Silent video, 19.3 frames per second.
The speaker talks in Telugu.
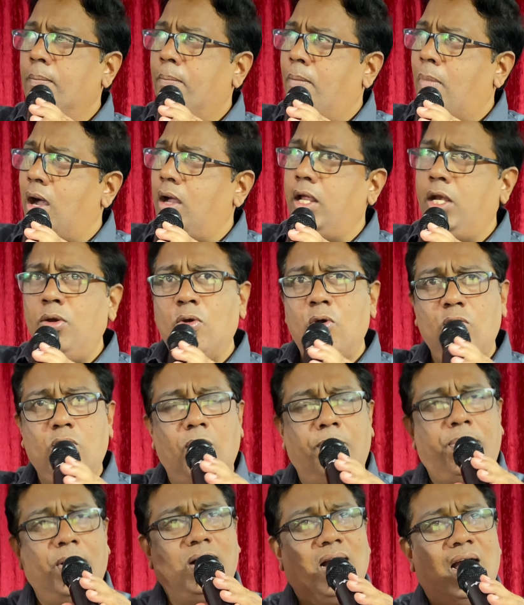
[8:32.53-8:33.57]
మా ఎన్నో
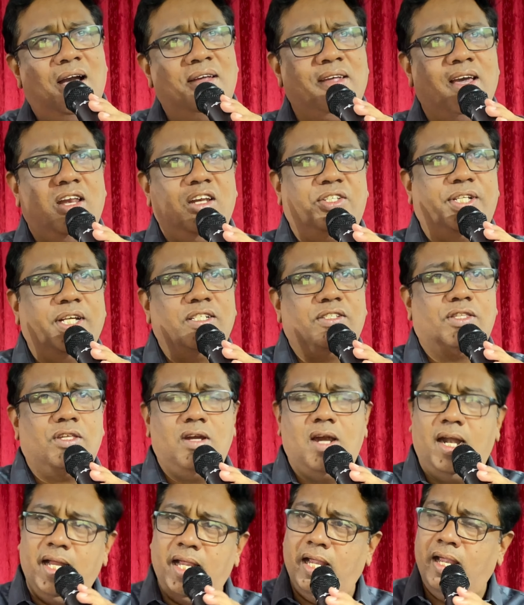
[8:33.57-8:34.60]
గొప్ప కార్యాలు
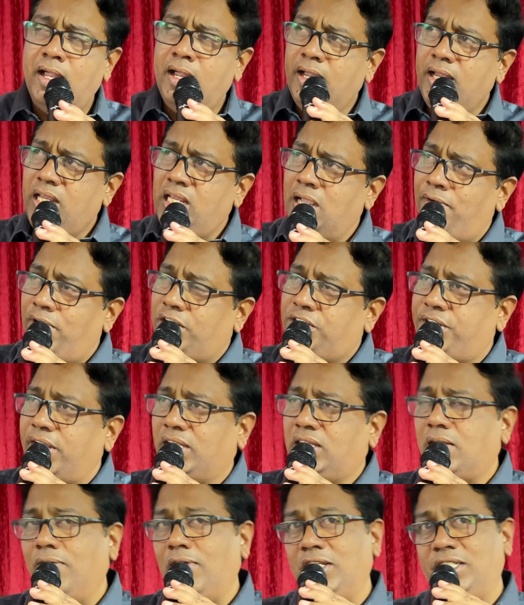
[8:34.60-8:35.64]
చేస్తున్నాడే ఎవరి
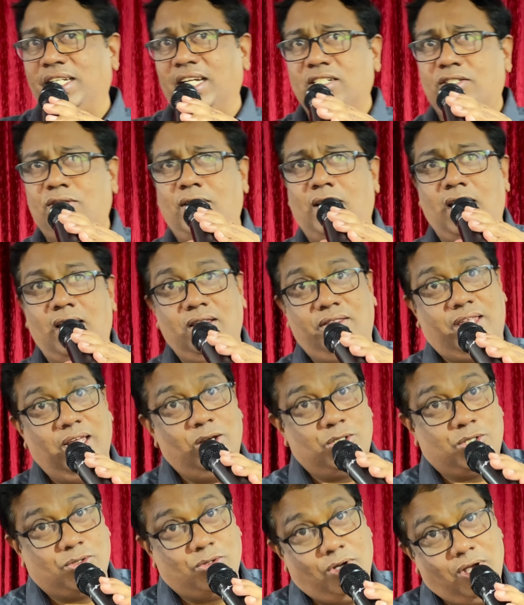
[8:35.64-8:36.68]
శక్తుల చేస్తున్నాడు అని
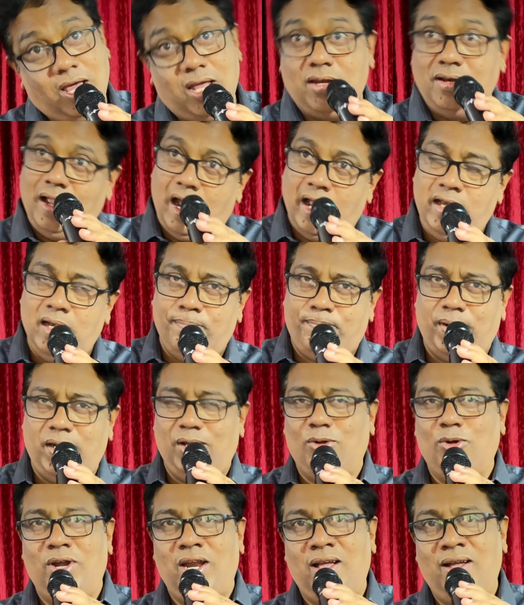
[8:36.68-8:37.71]
తెలుసుకున్నారు
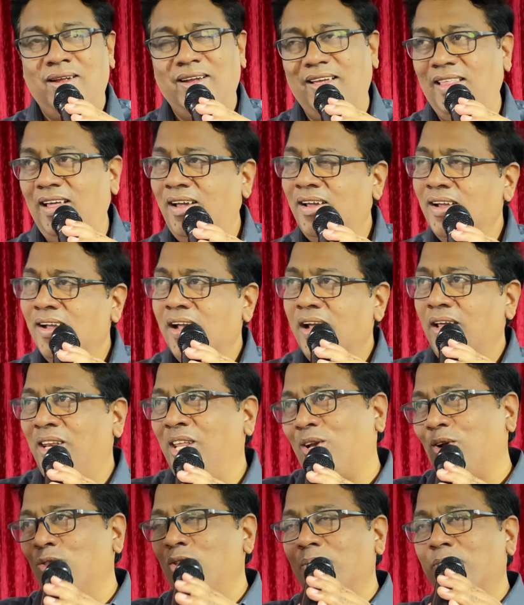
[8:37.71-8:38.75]
అయినప్పటికీ కూడా కదా
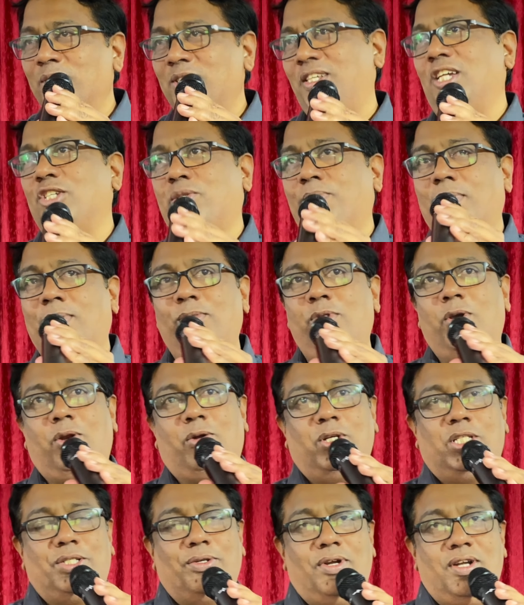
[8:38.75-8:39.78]
నికోదెమోస్ యేసు ప్రభు దగ్గరికి
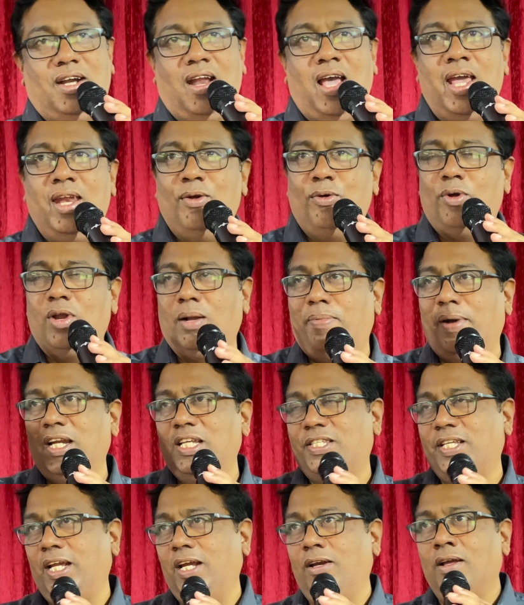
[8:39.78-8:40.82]
వచ్చి ఉంటాడు ఆయన కూడా
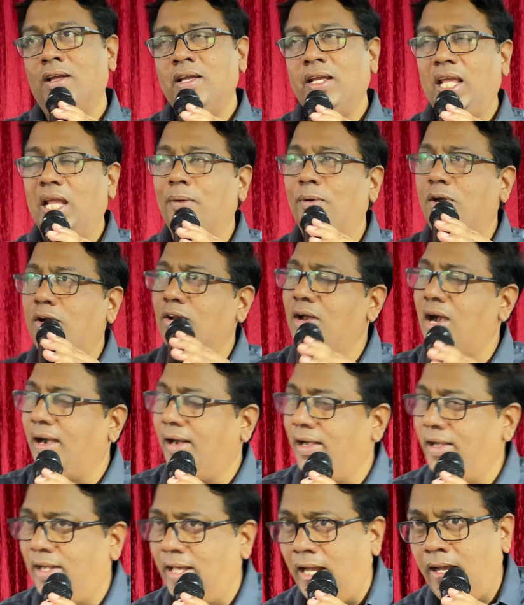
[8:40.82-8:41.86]
పరిసే
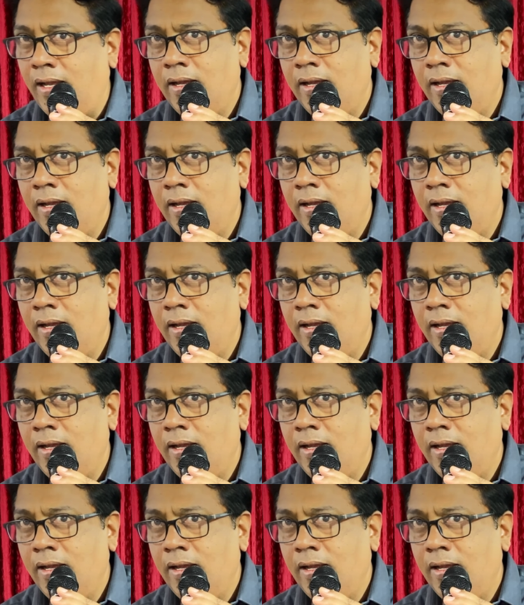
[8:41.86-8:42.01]
ఏమంటున్నాడంటే